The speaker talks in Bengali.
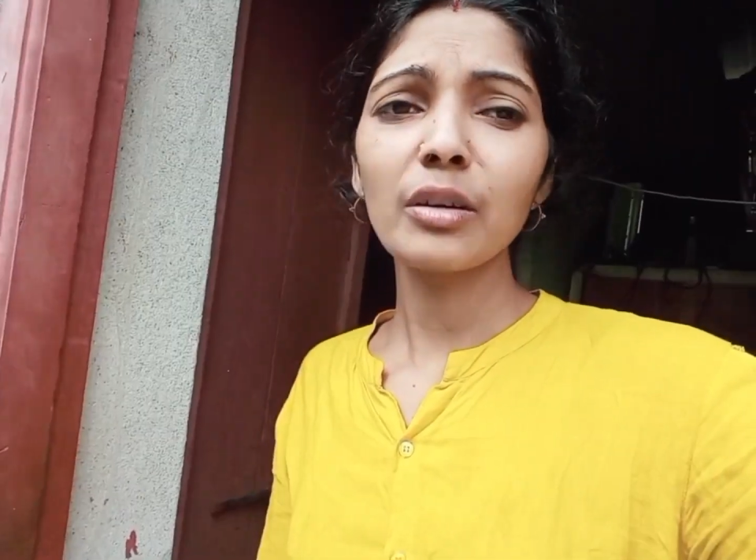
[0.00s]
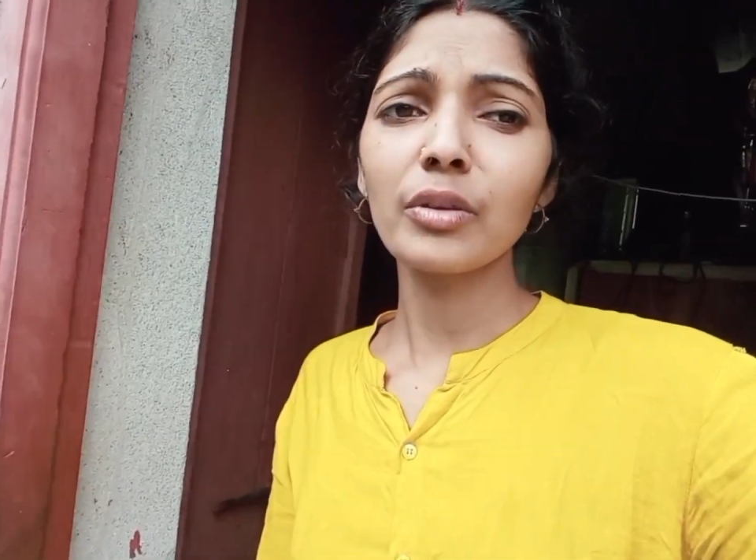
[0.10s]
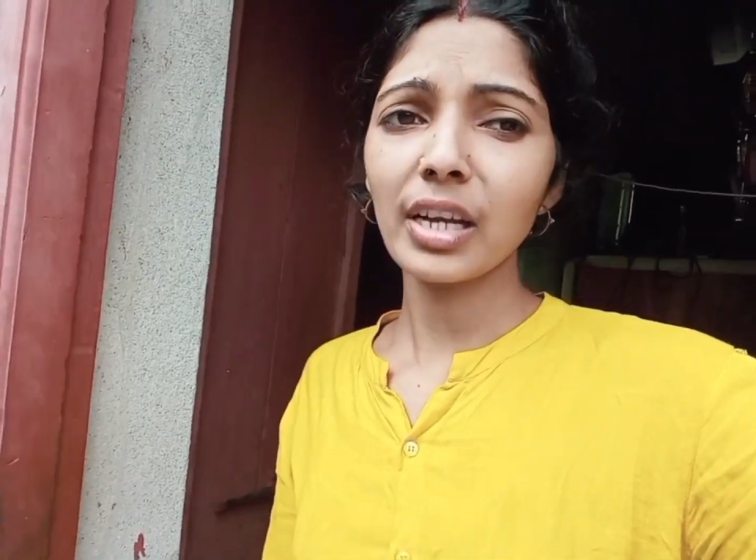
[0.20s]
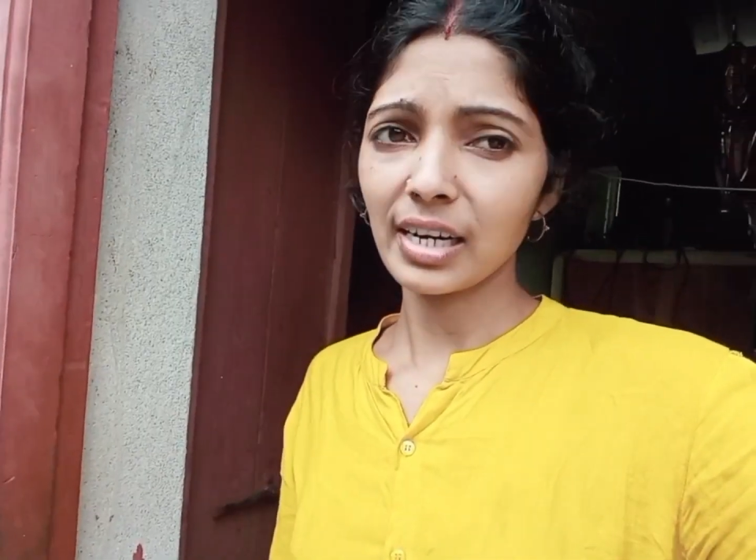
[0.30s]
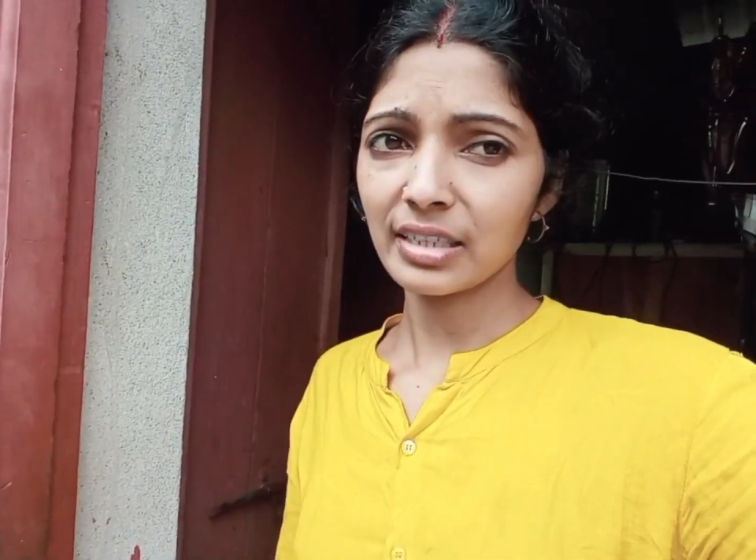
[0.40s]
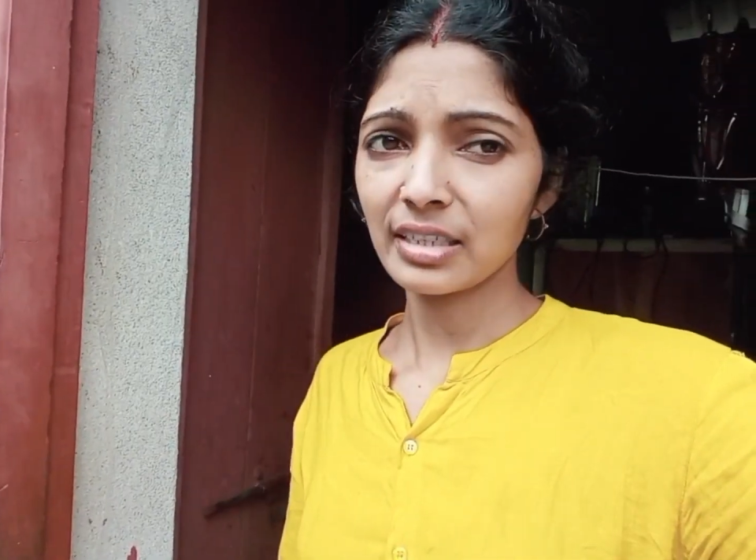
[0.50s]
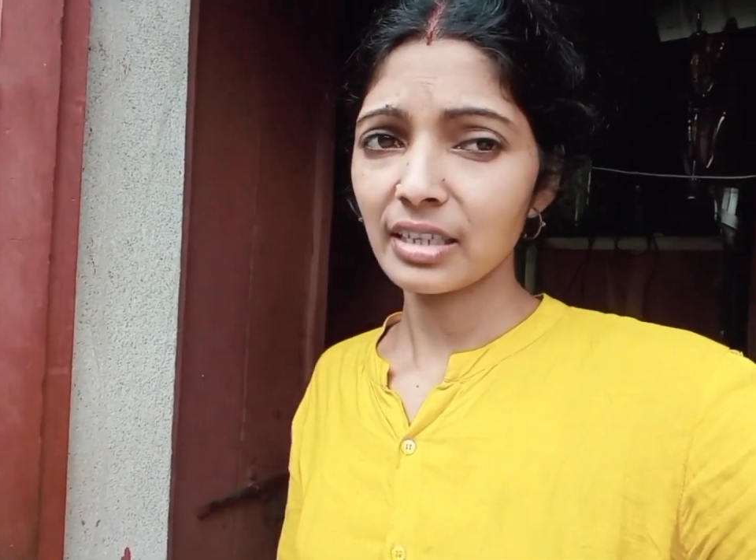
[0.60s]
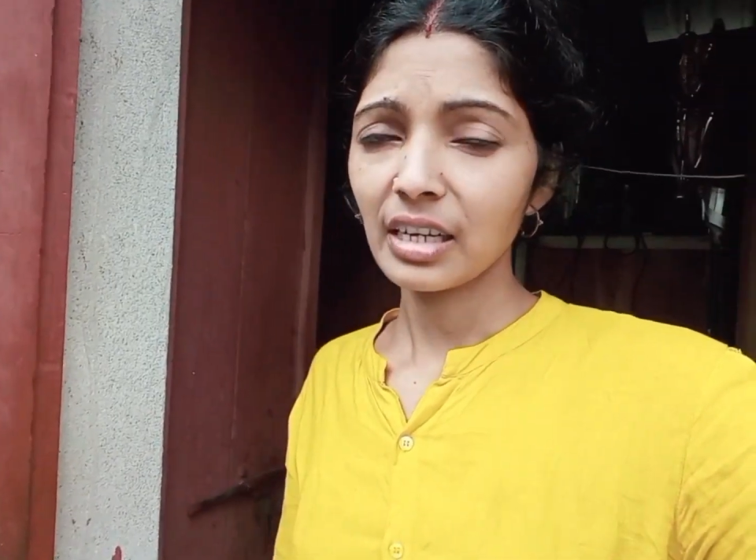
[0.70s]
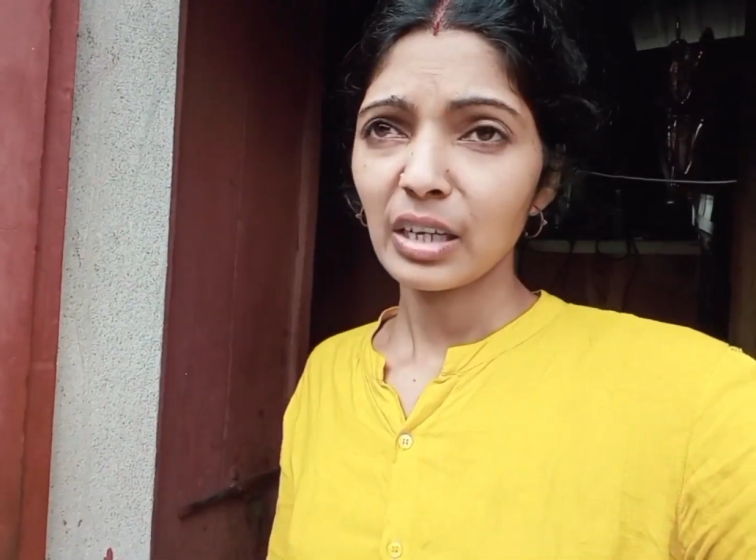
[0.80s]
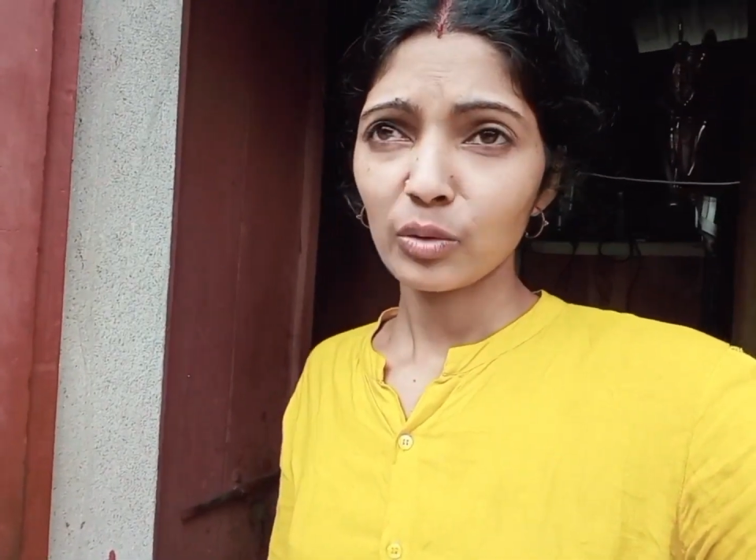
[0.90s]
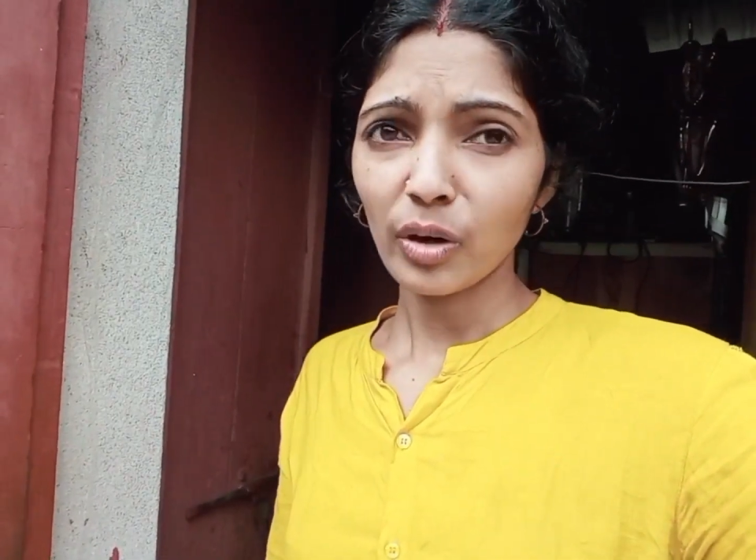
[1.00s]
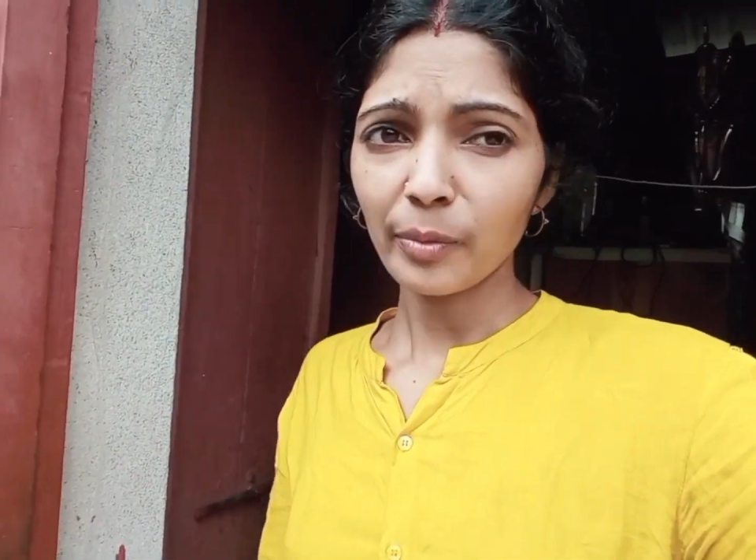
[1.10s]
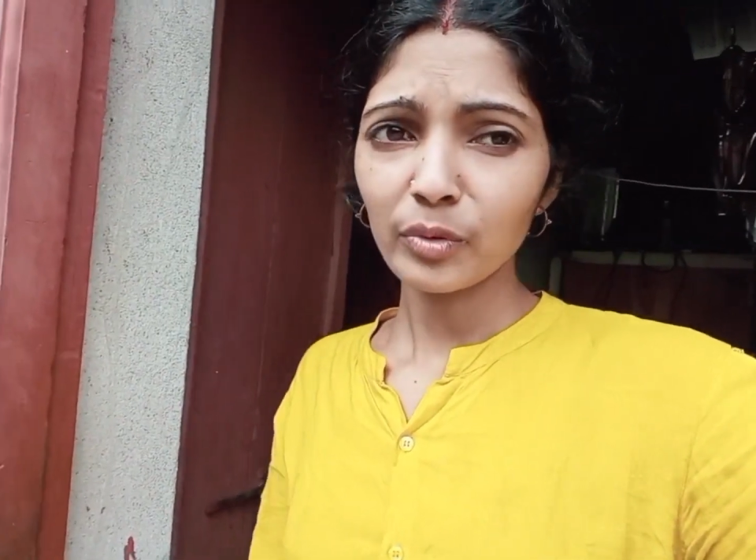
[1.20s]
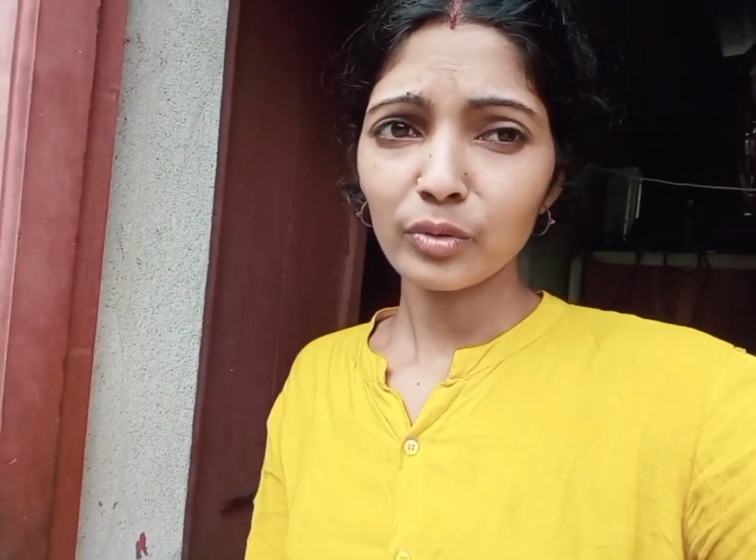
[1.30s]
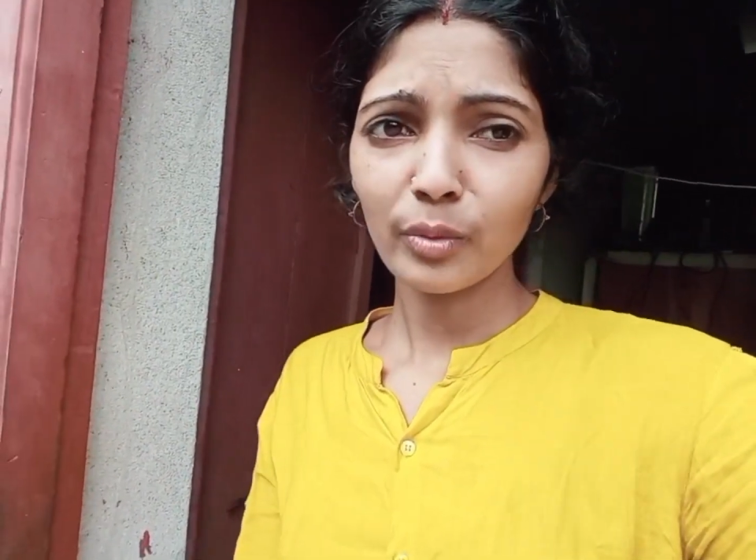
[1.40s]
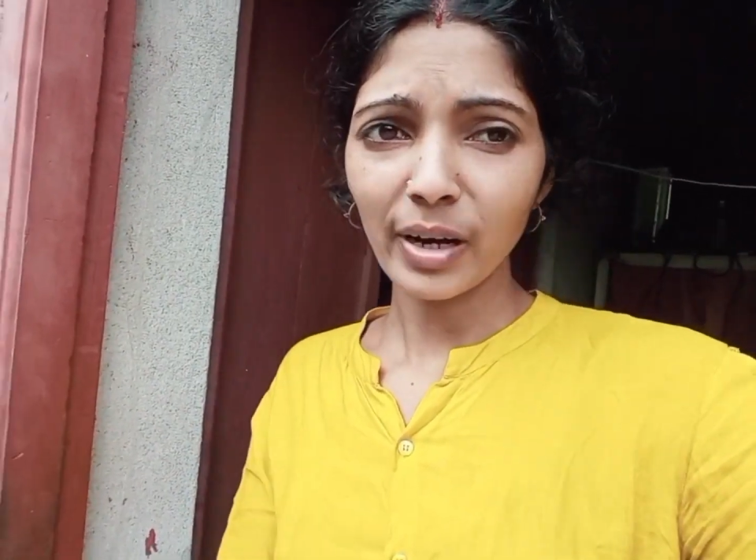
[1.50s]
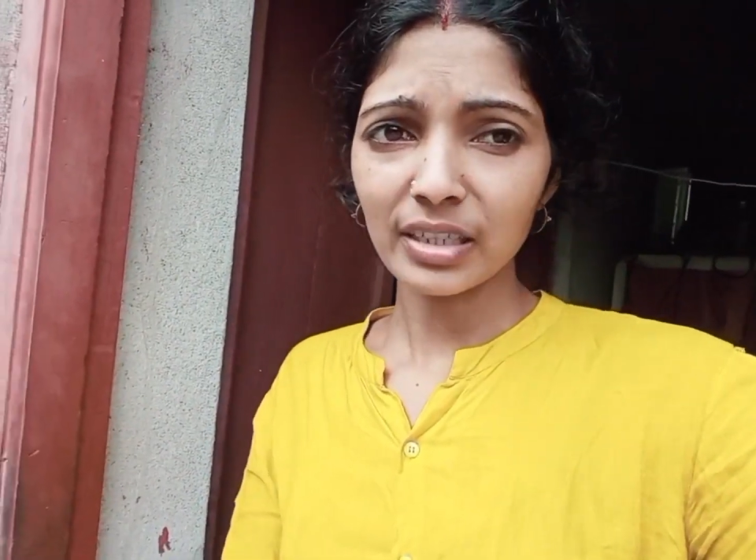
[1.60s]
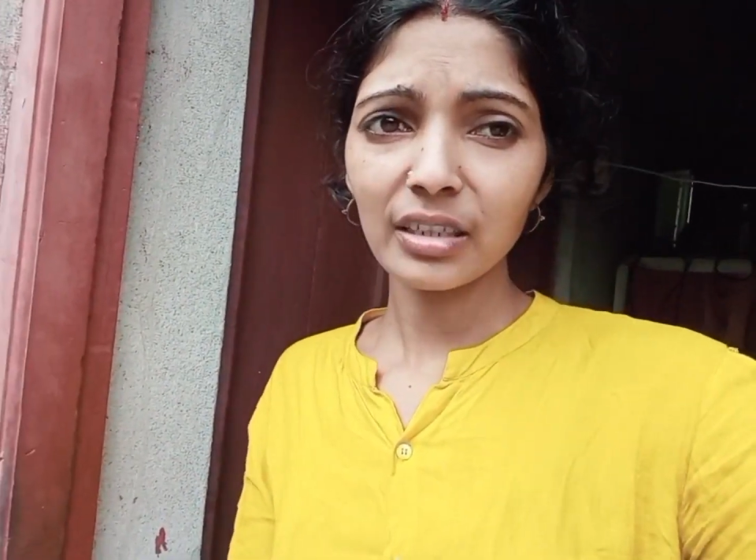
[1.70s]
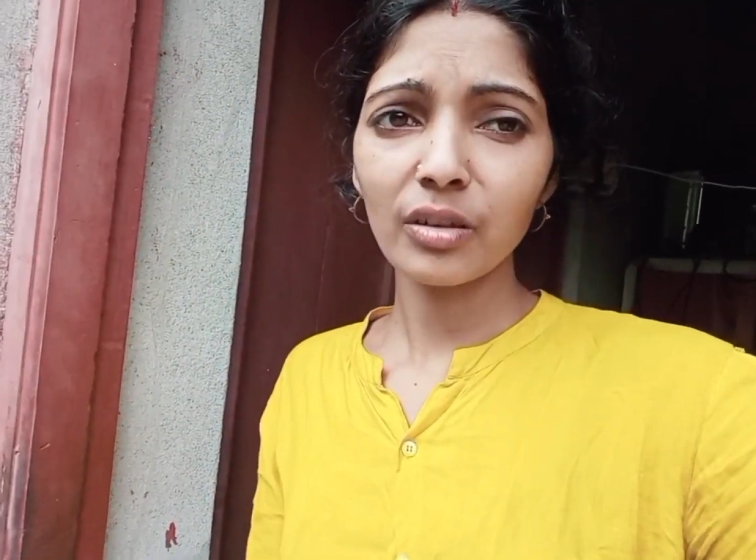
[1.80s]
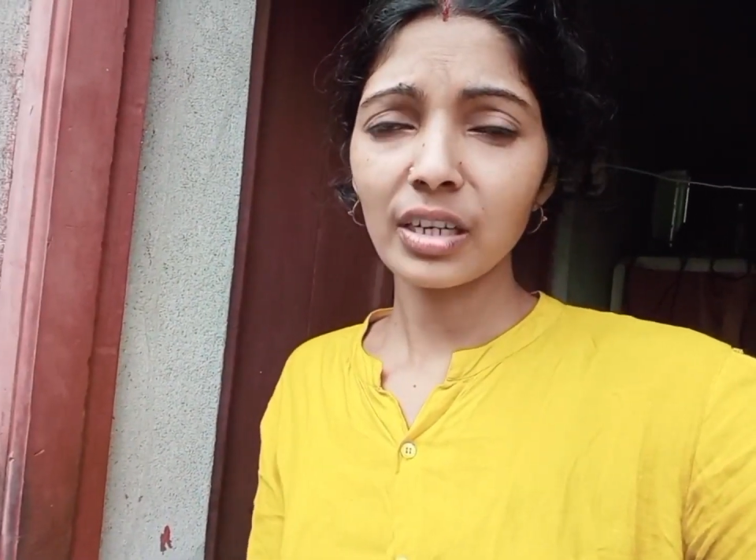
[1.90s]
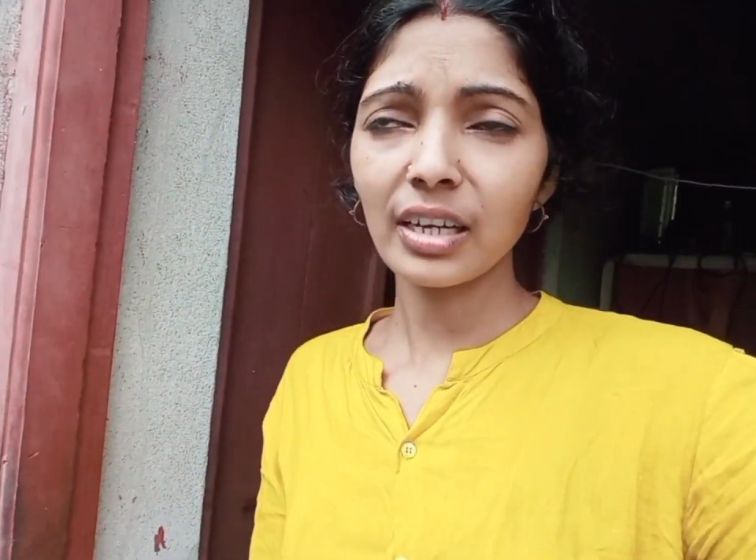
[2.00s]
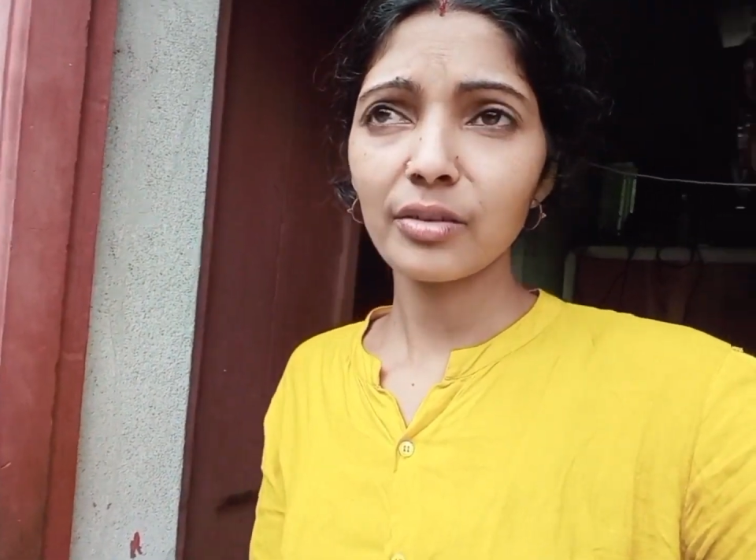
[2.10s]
ঘুরিয়ে হাঁটছি তো আপাতত বাসি ঘরটা এখন